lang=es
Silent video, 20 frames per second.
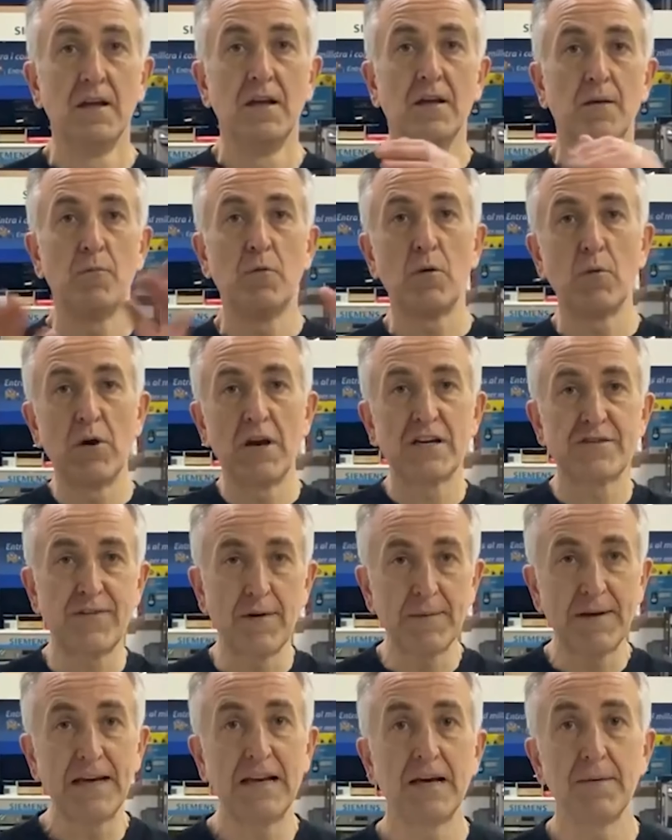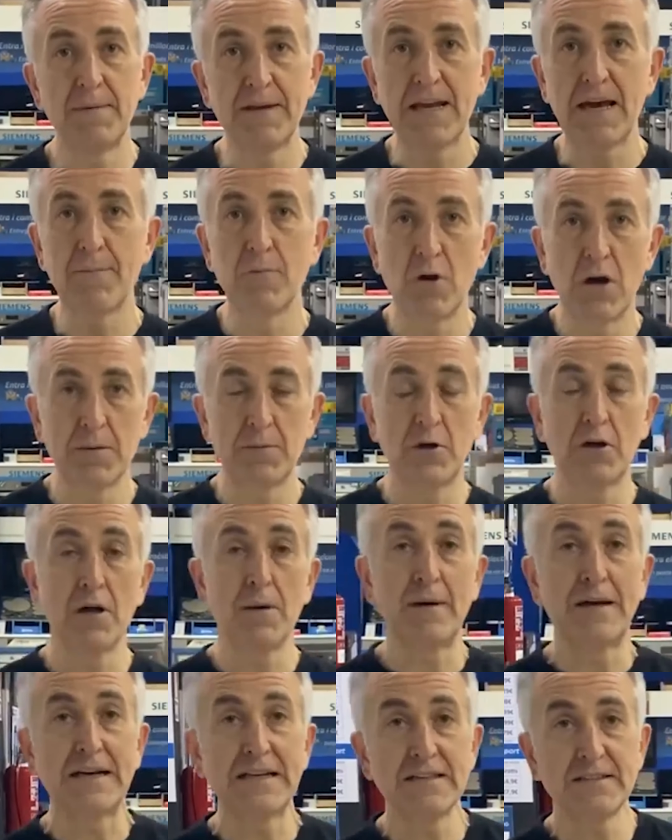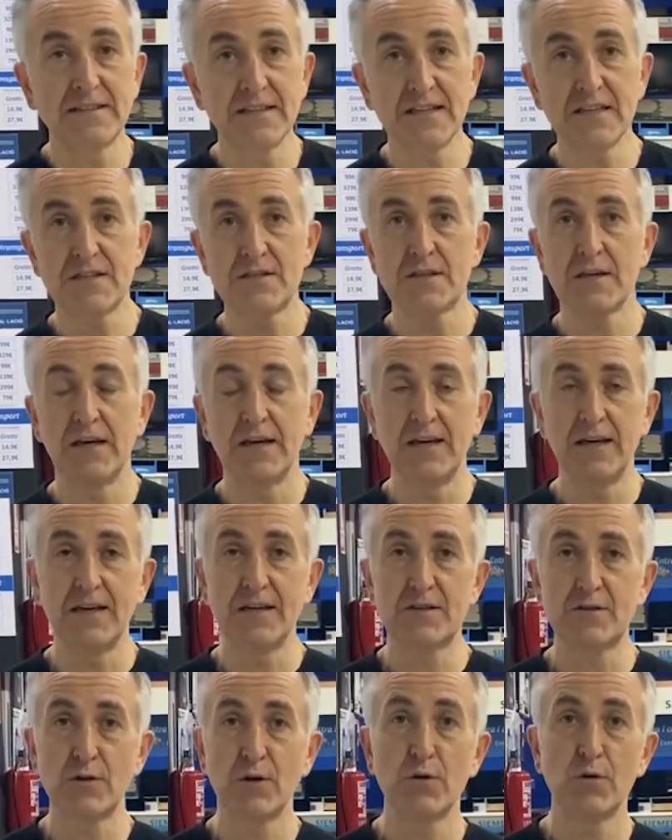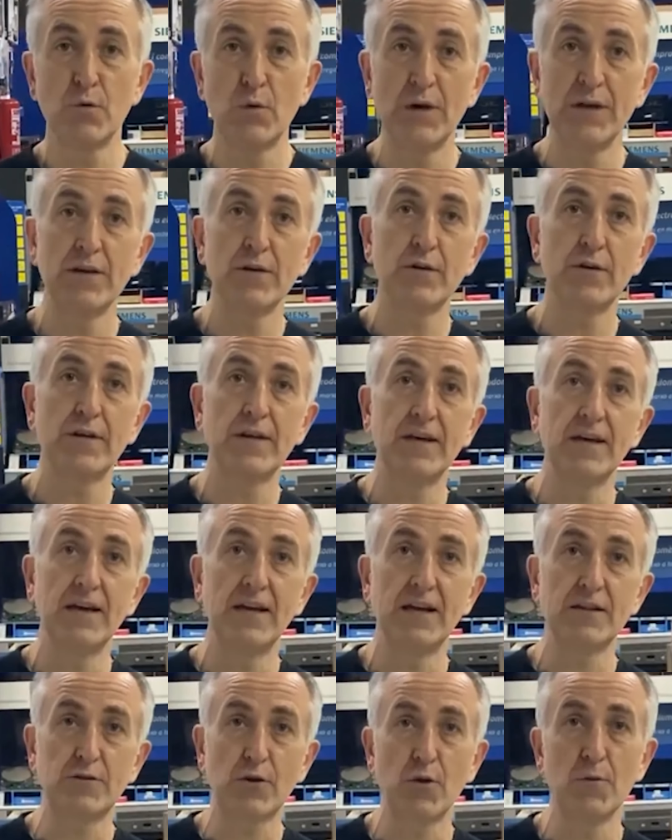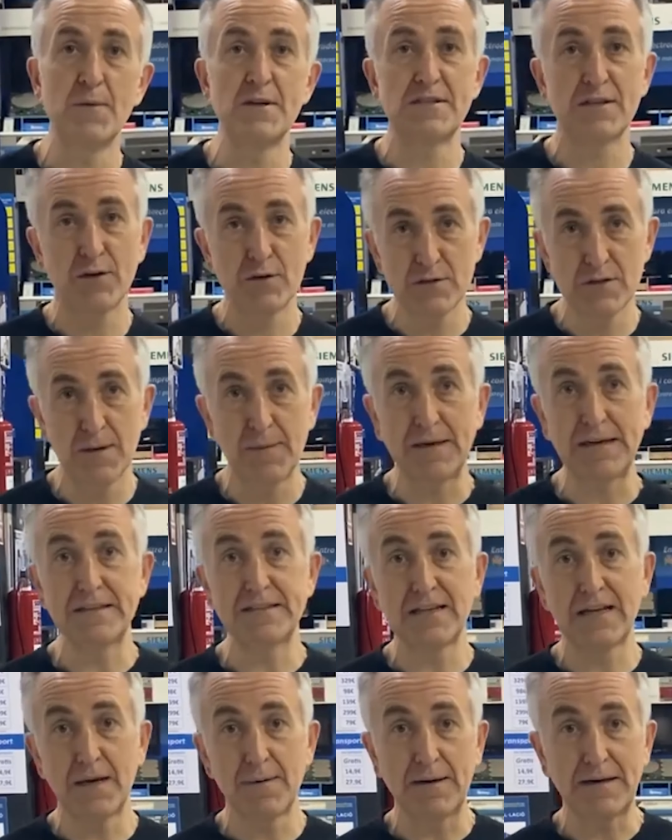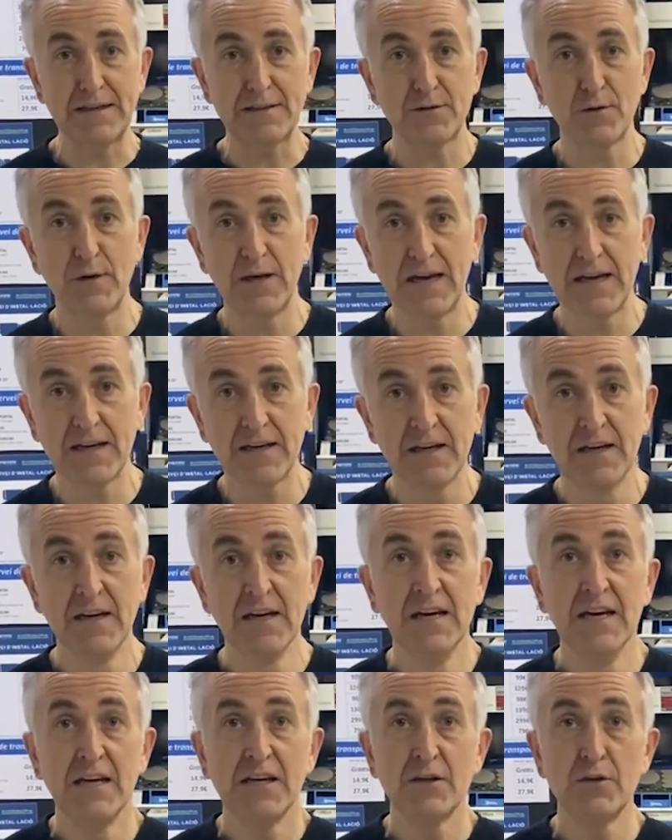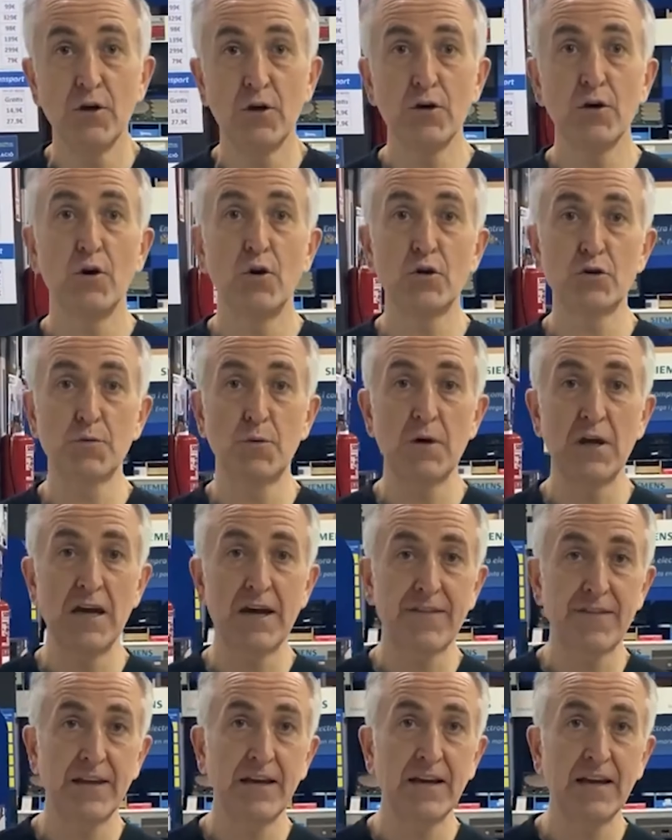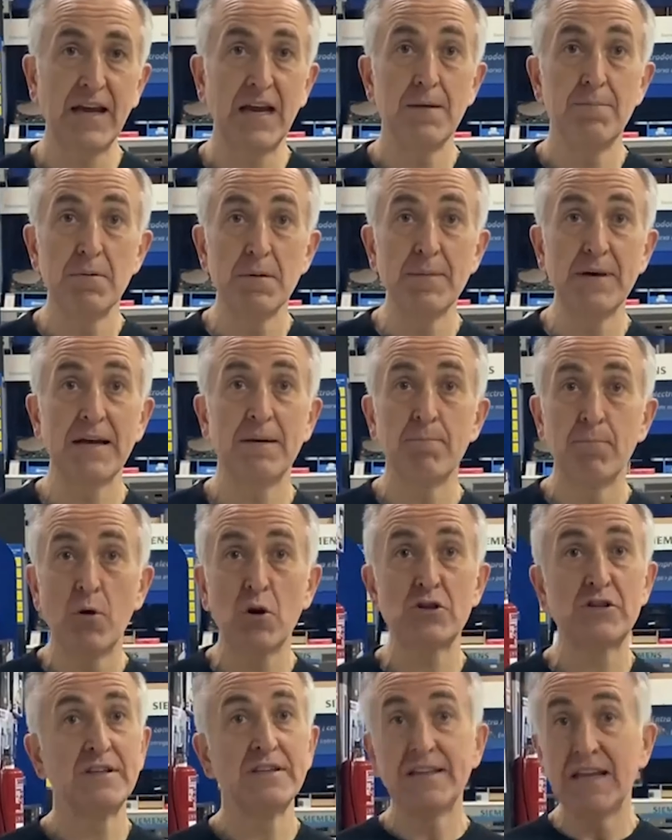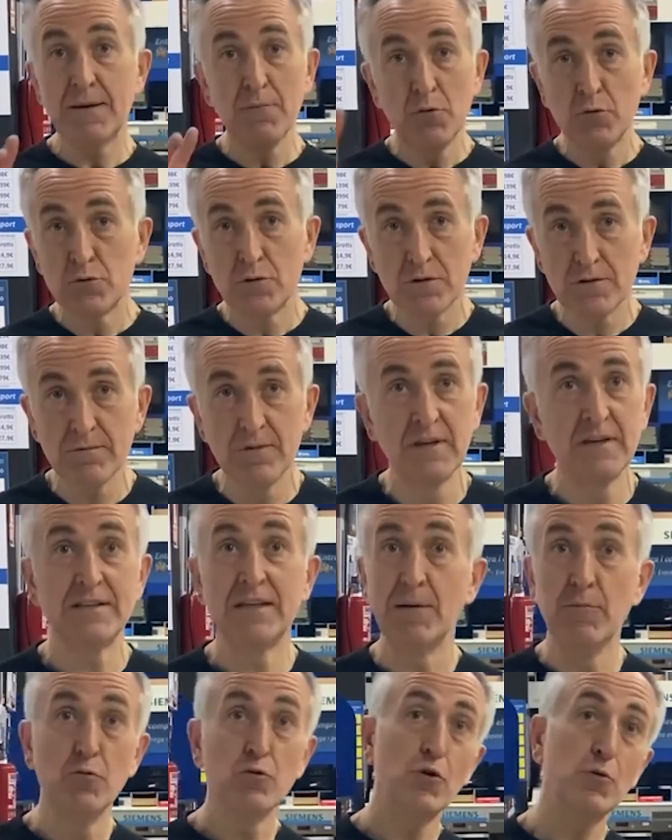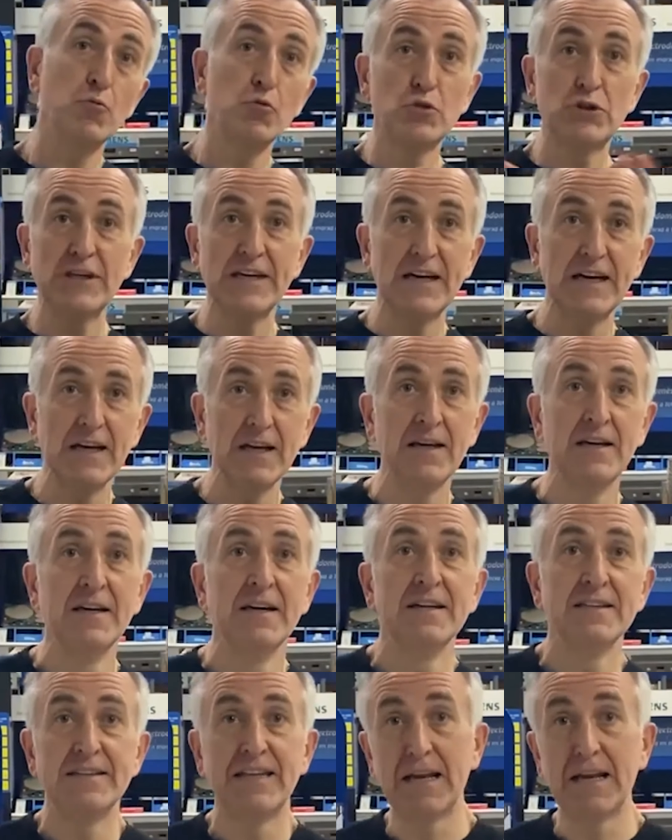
Muy buenas familia, me llamo Álvaro Navarrete, eh, soy dueño de Electrodomésticos Navarrete, Navarrete Online y hoy os voy a hacer el primer unboxing del mundo, del mundo mundial de